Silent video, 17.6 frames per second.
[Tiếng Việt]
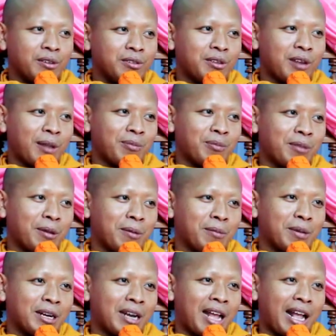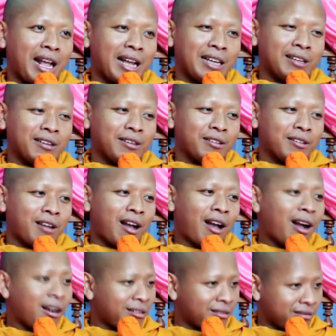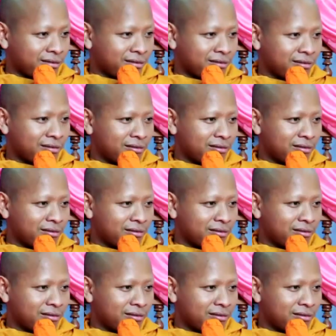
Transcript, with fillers: sắp từ mà đai khăng